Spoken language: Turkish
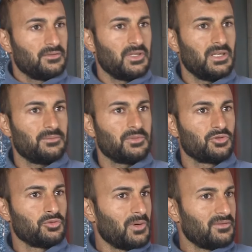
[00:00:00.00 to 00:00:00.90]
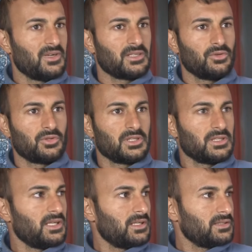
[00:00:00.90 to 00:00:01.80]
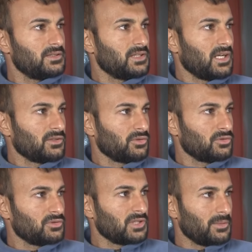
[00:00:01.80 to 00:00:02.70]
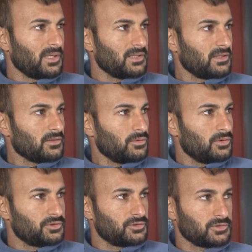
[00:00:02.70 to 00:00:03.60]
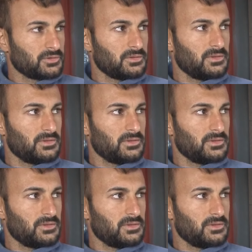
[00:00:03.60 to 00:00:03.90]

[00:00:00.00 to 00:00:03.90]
Ve bir duman vardı ortada. Yangın olduğunu tabi anladık, koştuk.